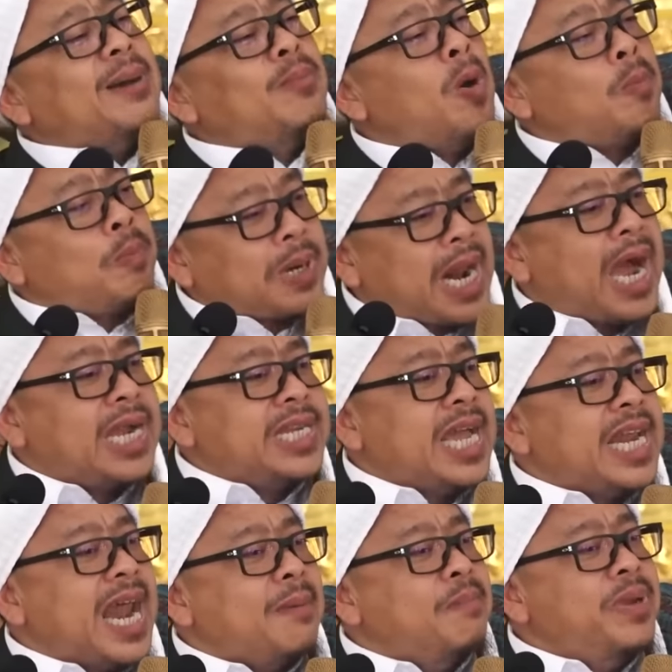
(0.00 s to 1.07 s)
tidak mau
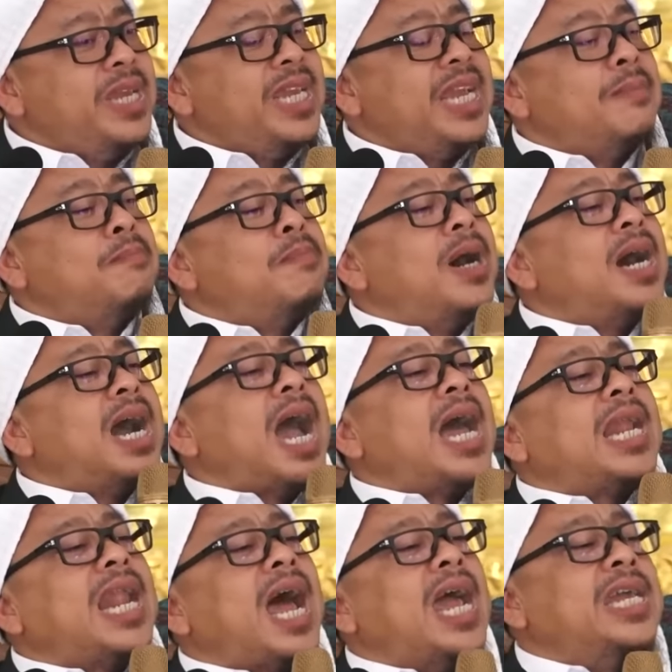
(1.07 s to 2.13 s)
perangnya Nabi
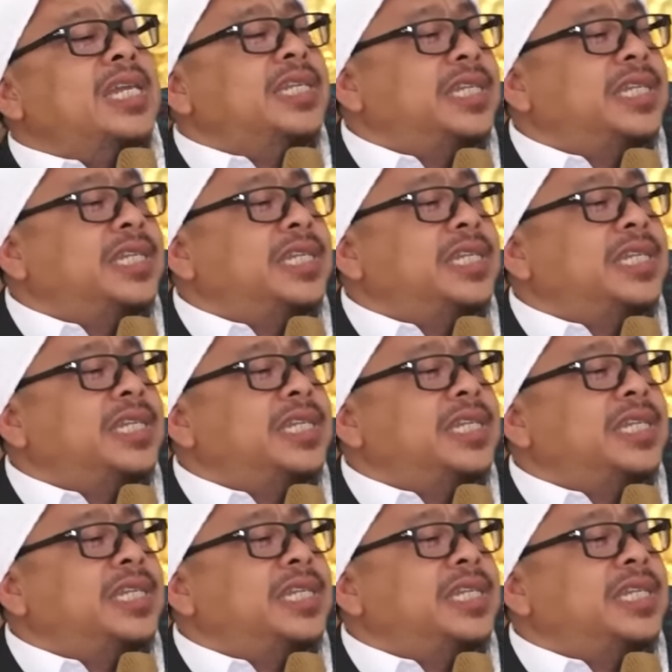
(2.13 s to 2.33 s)
mengalah